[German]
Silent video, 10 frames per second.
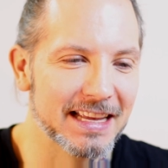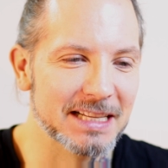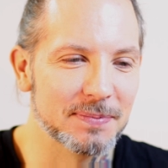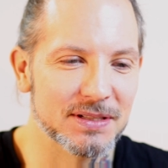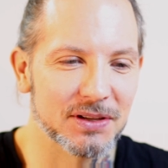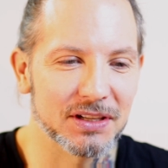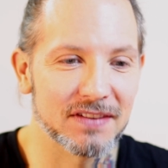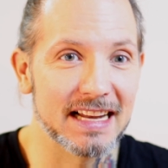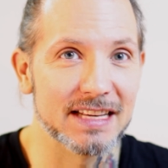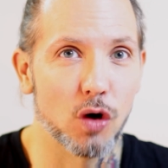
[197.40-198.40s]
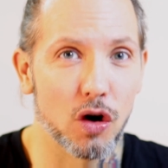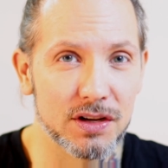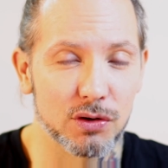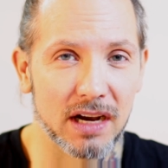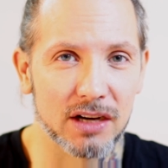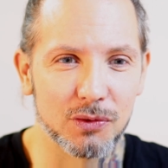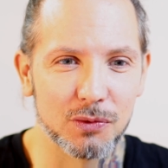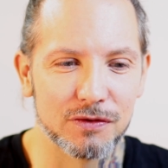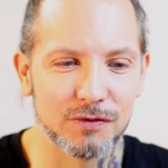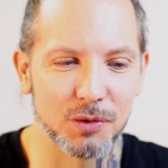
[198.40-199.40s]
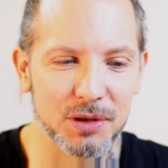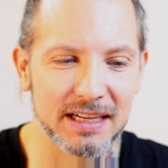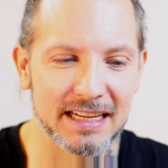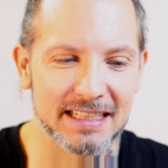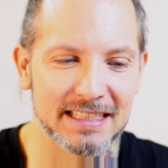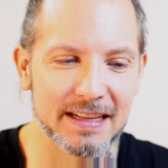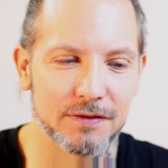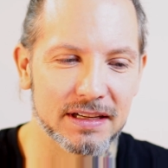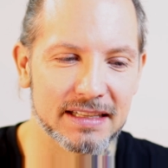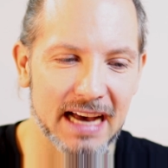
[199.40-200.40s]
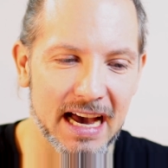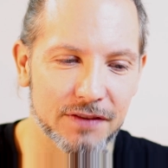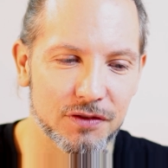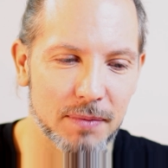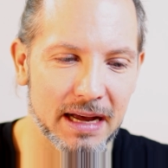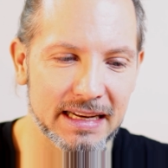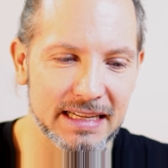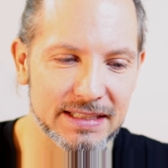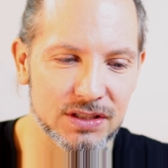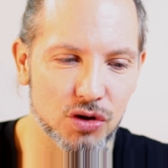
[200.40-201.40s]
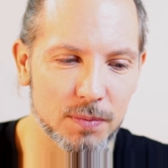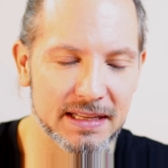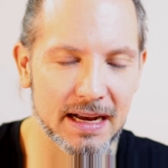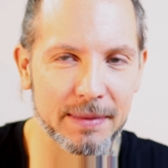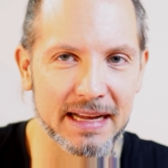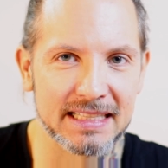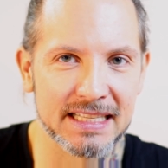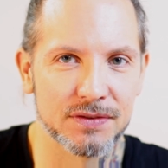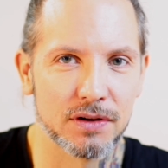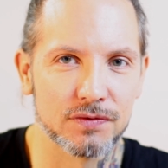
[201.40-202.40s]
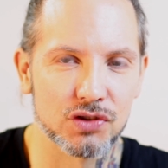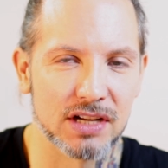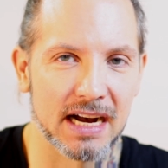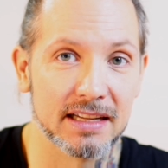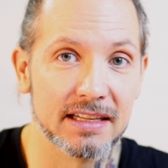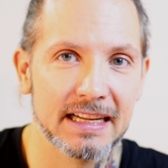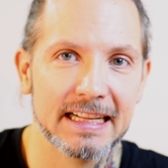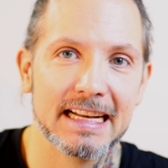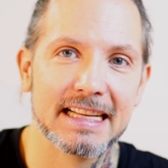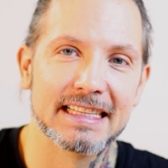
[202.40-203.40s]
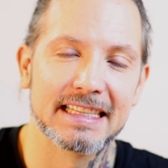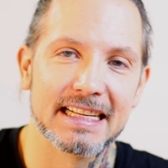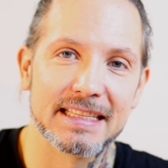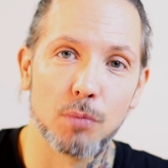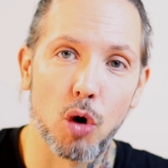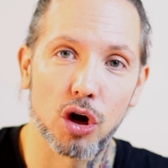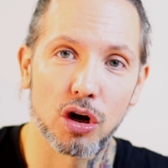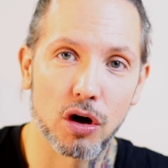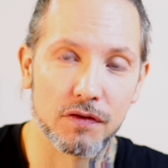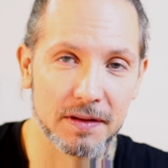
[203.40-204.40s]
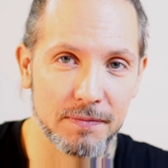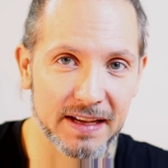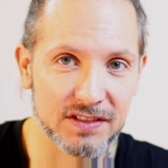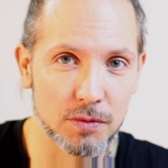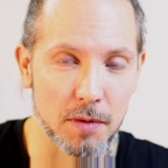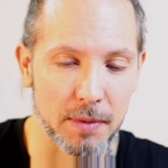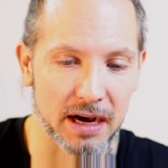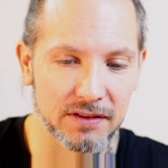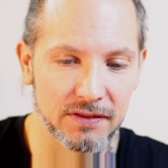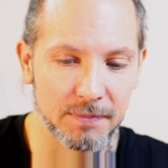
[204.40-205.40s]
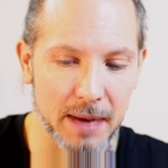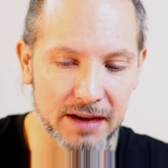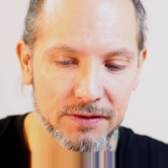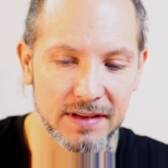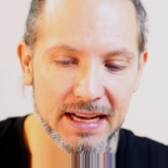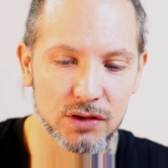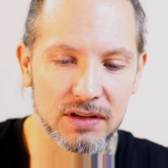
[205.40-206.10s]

Insbesondere, weil ich heute auch angerufen wurde, dass jetzt der Vertrag für meinen nächsten Job, der am 1.12. startet, sich jetzt morgen auch auf den Weg zu mir machen, machen wird.